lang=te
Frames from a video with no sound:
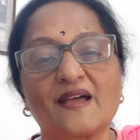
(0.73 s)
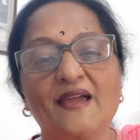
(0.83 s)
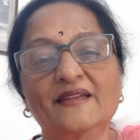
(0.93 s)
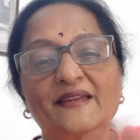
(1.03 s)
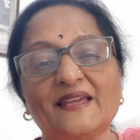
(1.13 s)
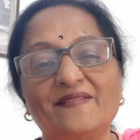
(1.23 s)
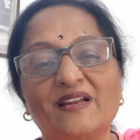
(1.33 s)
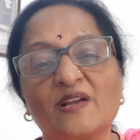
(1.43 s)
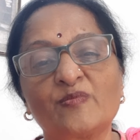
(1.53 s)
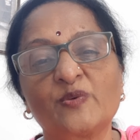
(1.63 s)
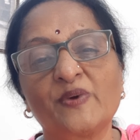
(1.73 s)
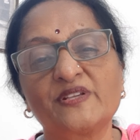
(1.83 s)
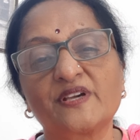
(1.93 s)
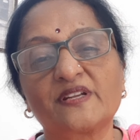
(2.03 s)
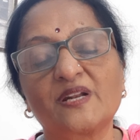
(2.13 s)
హాయ్ అండి వెల్కమ్ టు మై
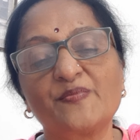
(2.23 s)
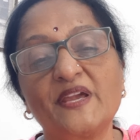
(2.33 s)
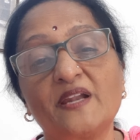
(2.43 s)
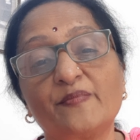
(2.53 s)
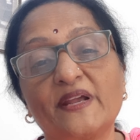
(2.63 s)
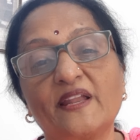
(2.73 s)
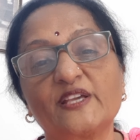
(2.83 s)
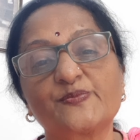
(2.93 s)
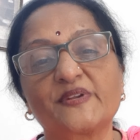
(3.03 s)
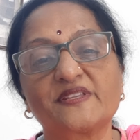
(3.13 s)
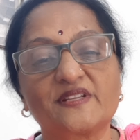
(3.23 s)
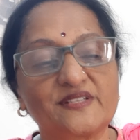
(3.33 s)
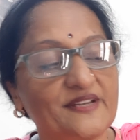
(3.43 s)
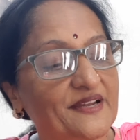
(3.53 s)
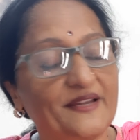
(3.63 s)
ఛానల్ మీ అండ్ మై లైక్స్
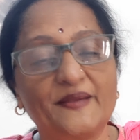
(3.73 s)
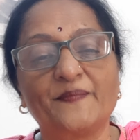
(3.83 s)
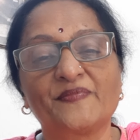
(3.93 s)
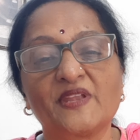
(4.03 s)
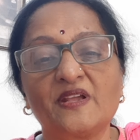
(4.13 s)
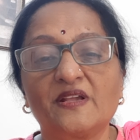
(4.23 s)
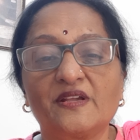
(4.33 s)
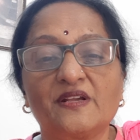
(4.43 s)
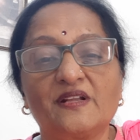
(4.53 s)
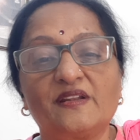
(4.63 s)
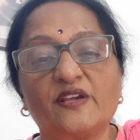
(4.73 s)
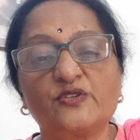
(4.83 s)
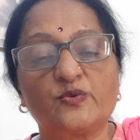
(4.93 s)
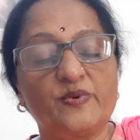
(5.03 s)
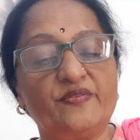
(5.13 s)
ప్రియదర్శిని అండి
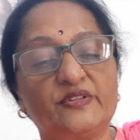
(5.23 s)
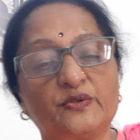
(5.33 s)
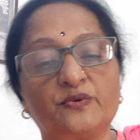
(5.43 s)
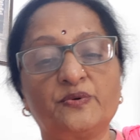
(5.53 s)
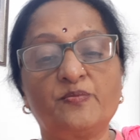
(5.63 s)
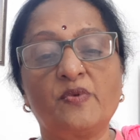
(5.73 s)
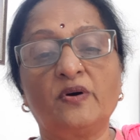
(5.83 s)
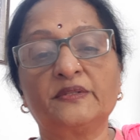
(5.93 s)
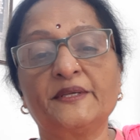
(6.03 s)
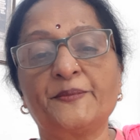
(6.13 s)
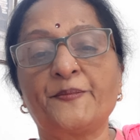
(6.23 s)
నైస్ టు బీ విత్ యూ బాగుంది